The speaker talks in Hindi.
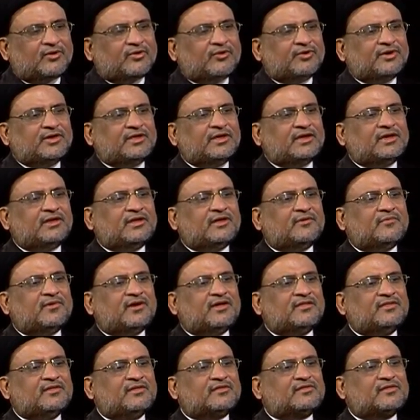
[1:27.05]
और ये
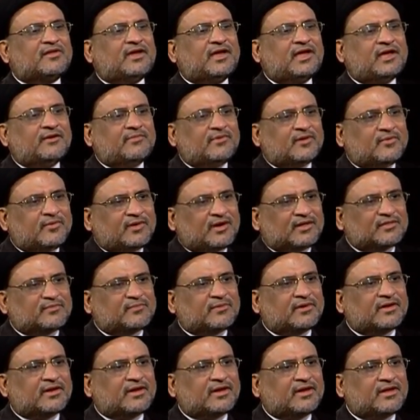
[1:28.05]
नमाजी साहब नमाज़
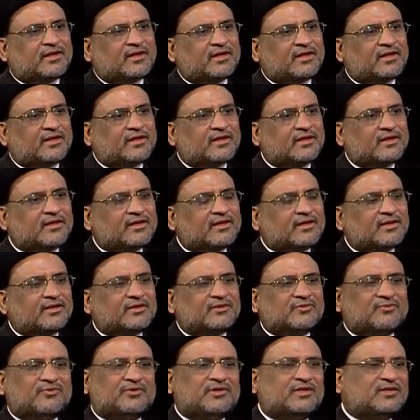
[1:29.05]
पढ़ रहे हैं
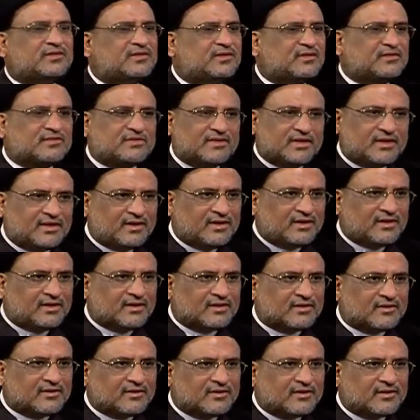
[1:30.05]
ये चीज़ सही
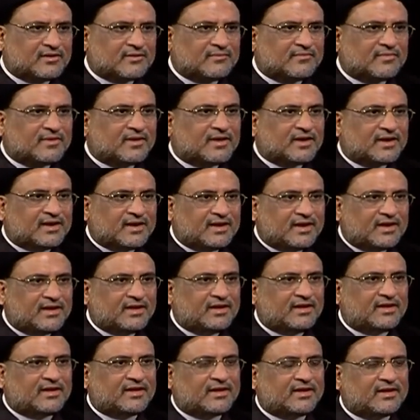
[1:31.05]
नहीं
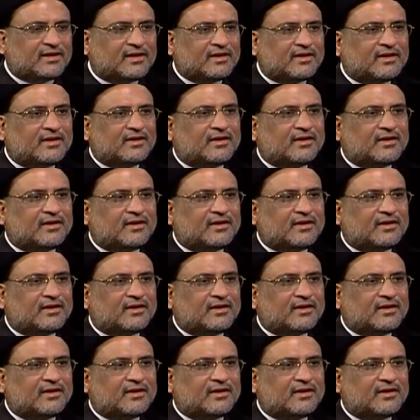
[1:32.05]
नहीं है